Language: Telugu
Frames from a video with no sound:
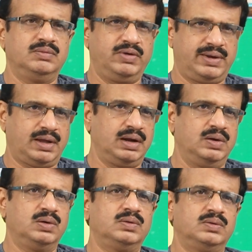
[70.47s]

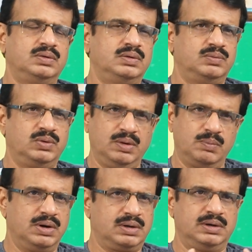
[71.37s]
వెహికల్లో ఉండి
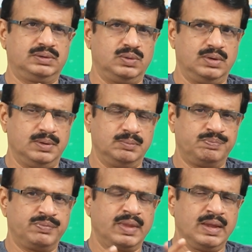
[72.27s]
మాట్లాడుతున్నారు
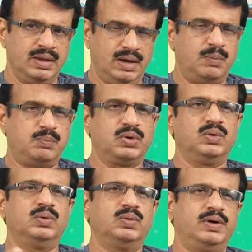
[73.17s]
అప్పుడు
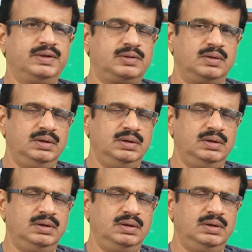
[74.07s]
వైసీ